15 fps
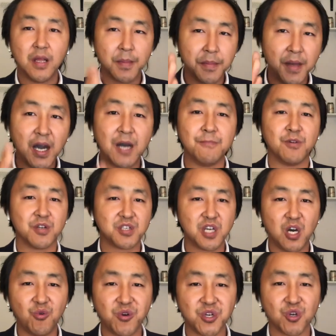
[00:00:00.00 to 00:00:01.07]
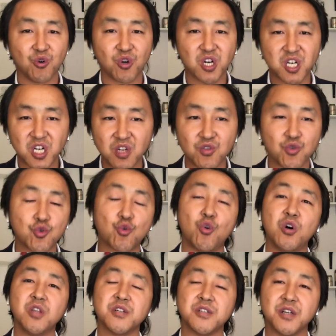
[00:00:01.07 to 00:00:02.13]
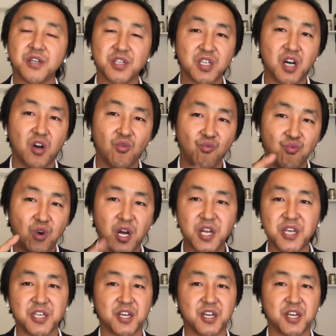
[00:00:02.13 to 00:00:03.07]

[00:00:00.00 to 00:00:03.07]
那么将会有更多的人像王立